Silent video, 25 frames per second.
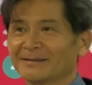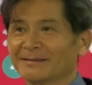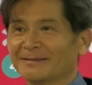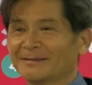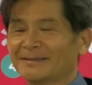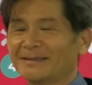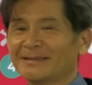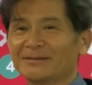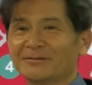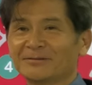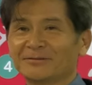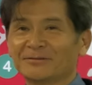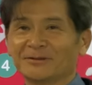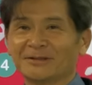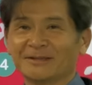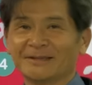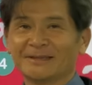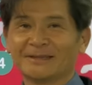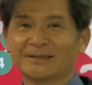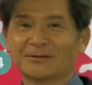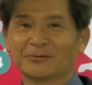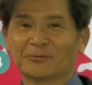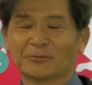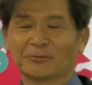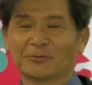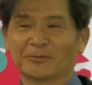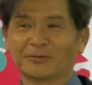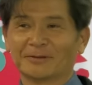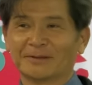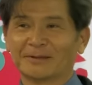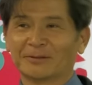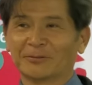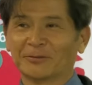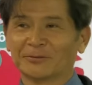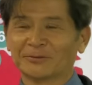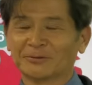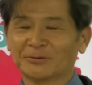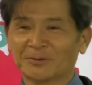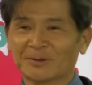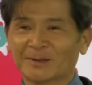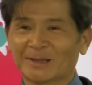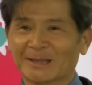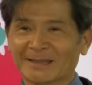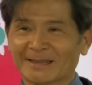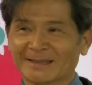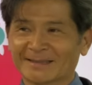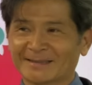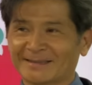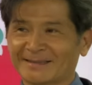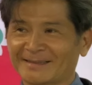人類に襲いか
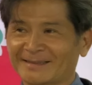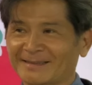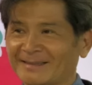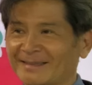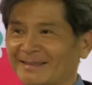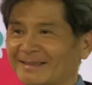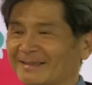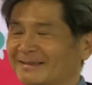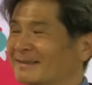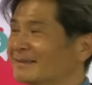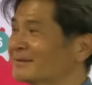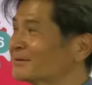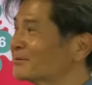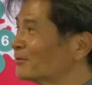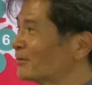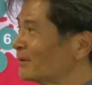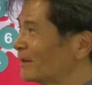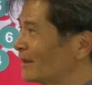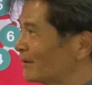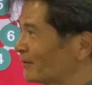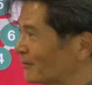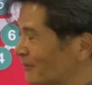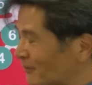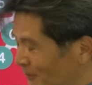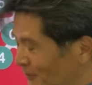かって、でそれ